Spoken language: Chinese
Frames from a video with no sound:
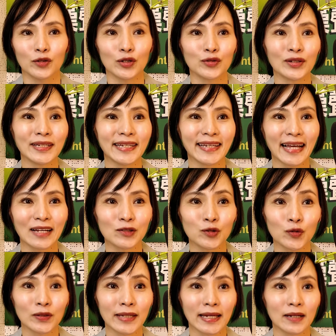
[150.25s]
对，所以您刚
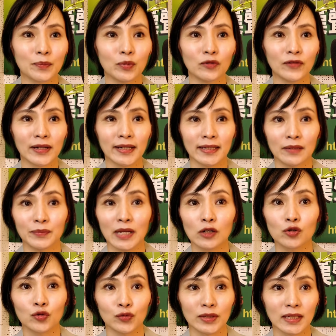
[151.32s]
说的那个部分可能比
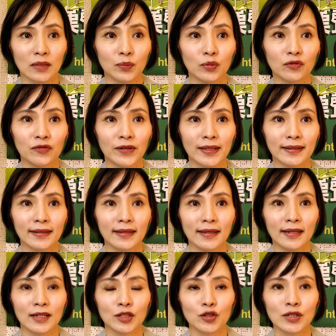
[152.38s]
较属于这个部分，
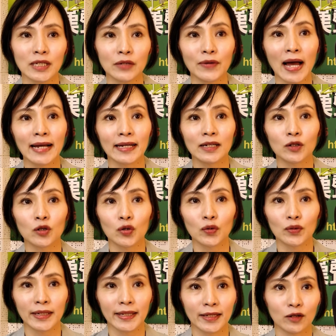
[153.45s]
就是因为它跟公
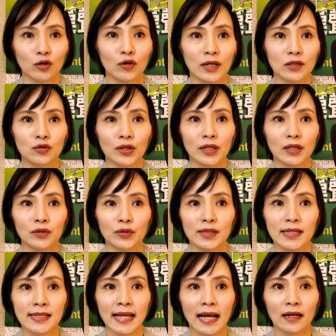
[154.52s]
共利益有关，所以原
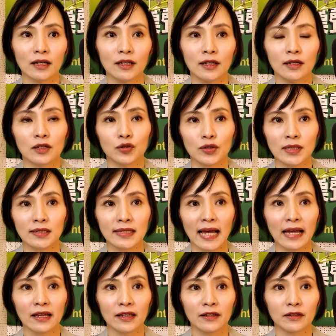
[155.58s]
则上就是
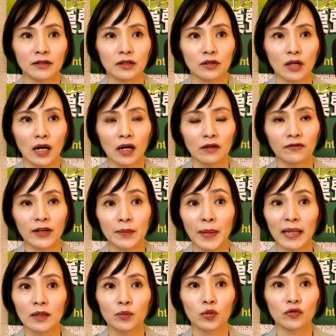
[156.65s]
在。呃，诽
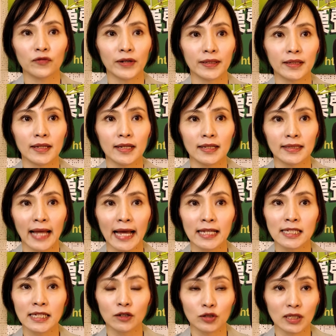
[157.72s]
谤的部分，它
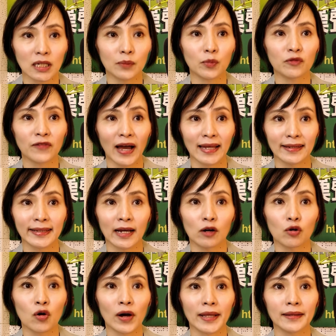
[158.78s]
设有这个不罚的
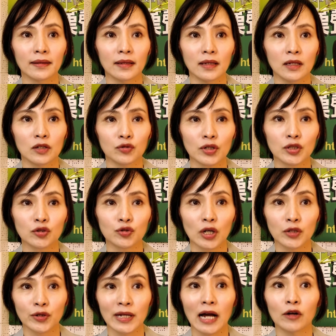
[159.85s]
条款，所以就
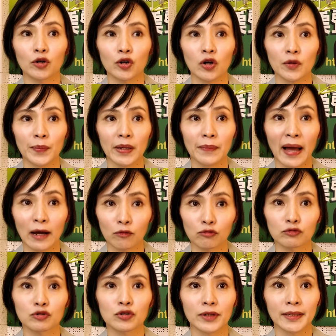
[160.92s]
算去告，也会被判
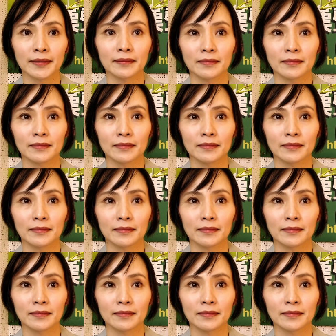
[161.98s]
无罪。